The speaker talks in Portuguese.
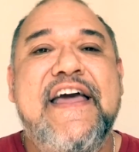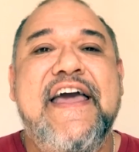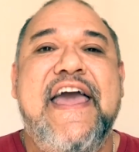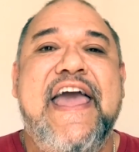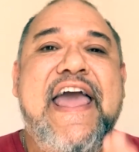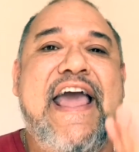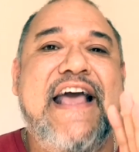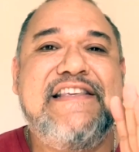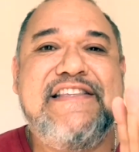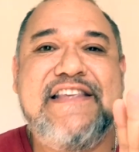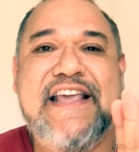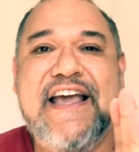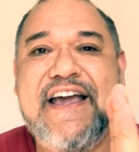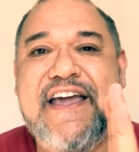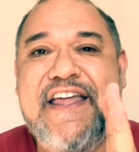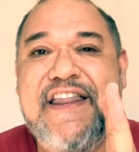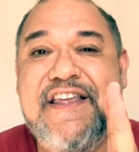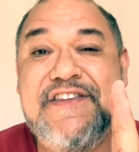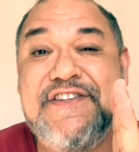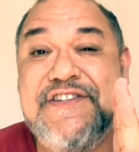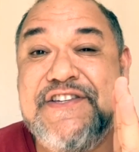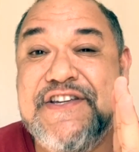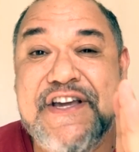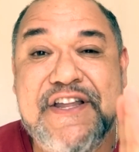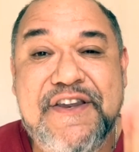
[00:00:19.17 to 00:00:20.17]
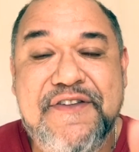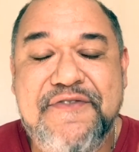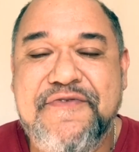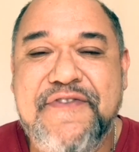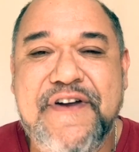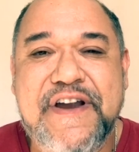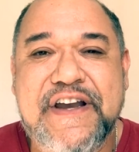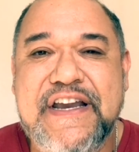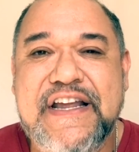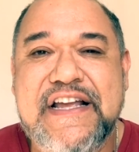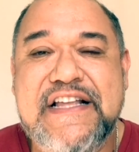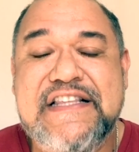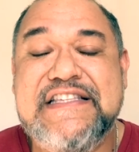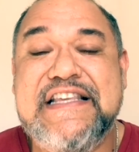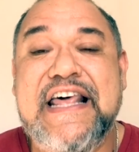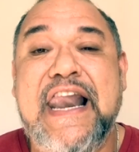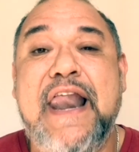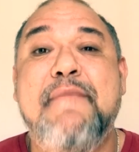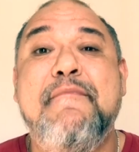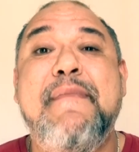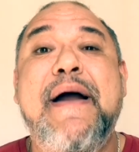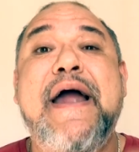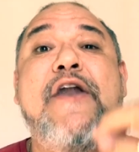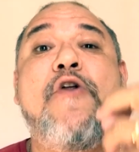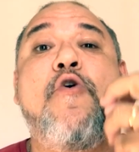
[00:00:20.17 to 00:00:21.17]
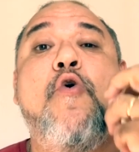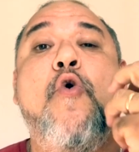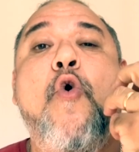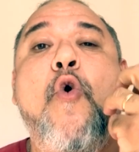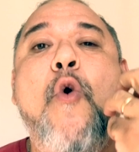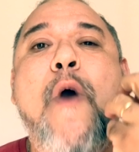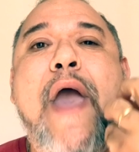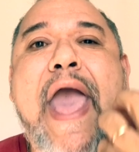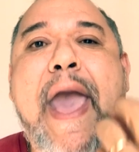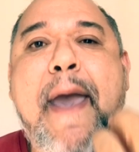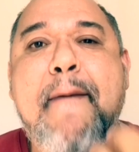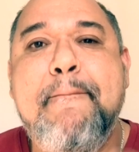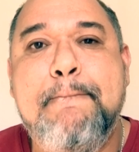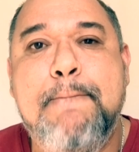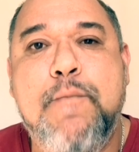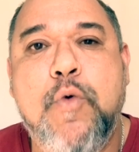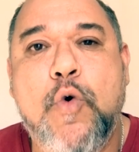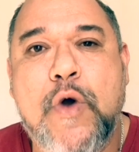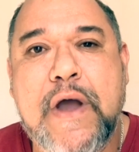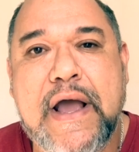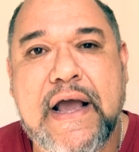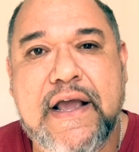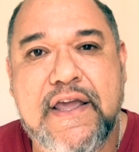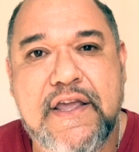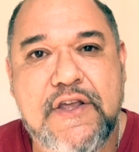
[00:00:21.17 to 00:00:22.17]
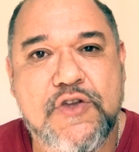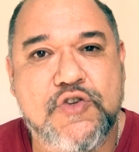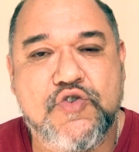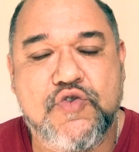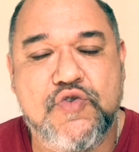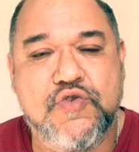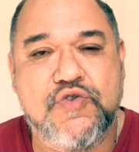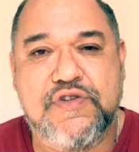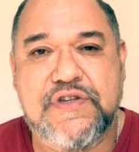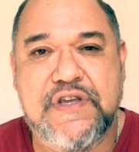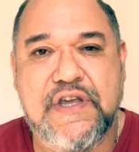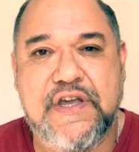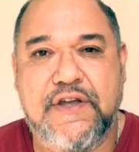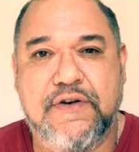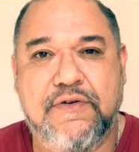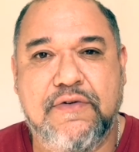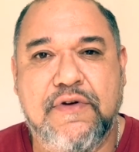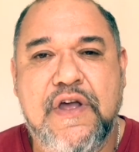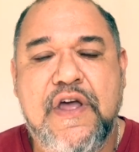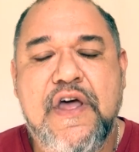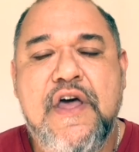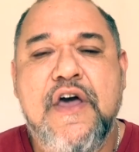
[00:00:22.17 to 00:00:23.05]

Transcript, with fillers: Essa é a Cristiane Fernandes, ela marcou época aqui em Suzano